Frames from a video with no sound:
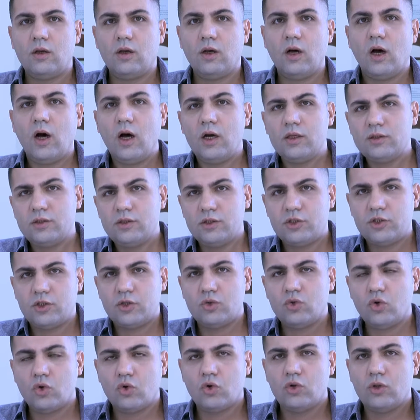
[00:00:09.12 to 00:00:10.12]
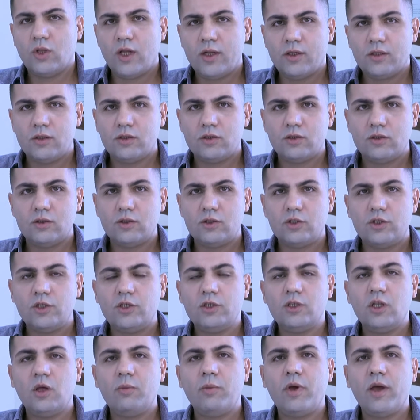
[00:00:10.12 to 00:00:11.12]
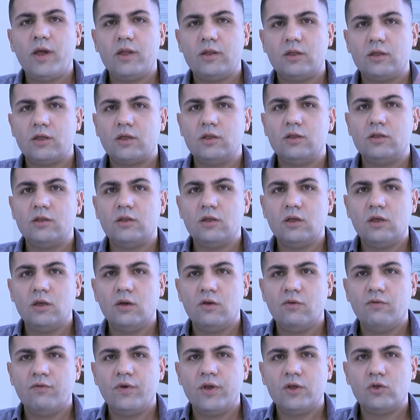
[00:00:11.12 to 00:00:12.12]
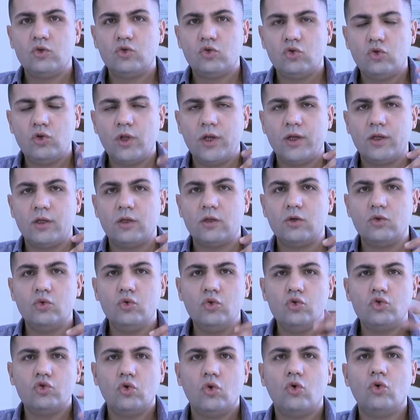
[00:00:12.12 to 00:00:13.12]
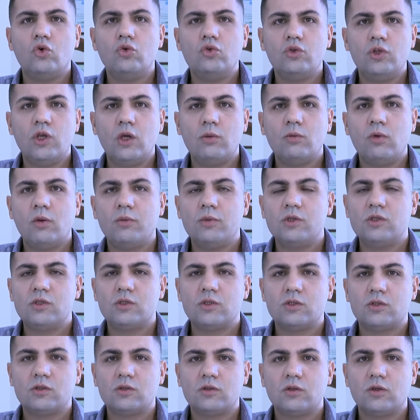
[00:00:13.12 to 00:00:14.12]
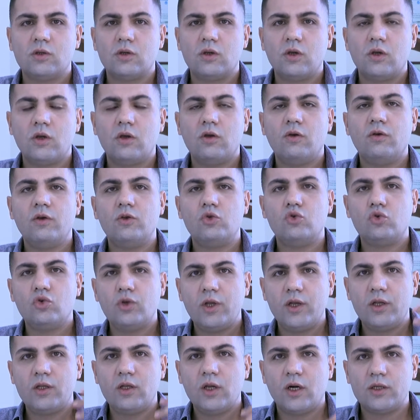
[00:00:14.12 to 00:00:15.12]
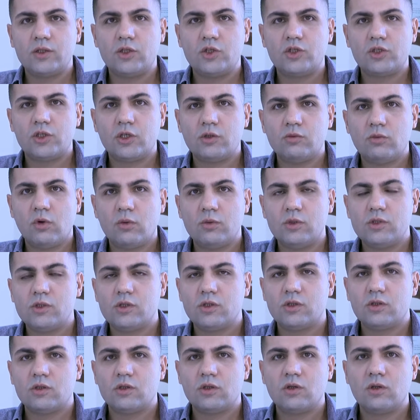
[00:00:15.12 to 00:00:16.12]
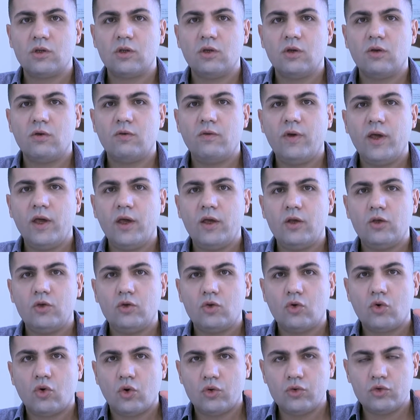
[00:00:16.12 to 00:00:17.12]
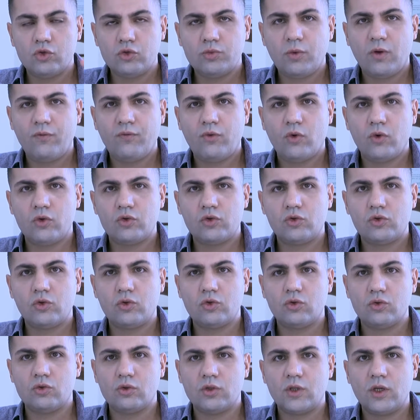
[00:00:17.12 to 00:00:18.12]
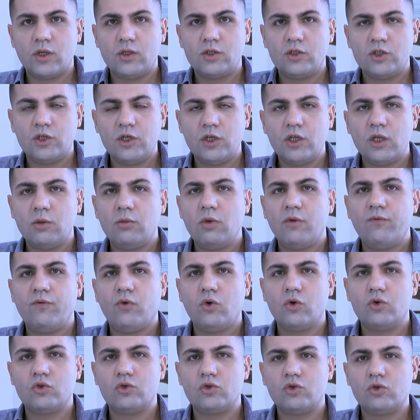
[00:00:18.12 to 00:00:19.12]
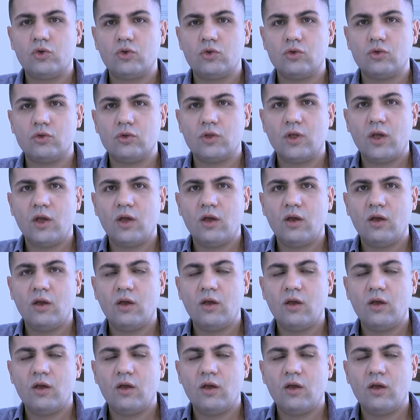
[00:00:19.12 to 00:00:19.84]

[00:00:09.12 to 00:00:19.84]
Ağız içi dokular çiğneme etkinliği ve sürekli 3 öğün yememiz ve sürekli atıştırmamız ve konuşma fonksiyonunda, çiğneme fonksiyonunda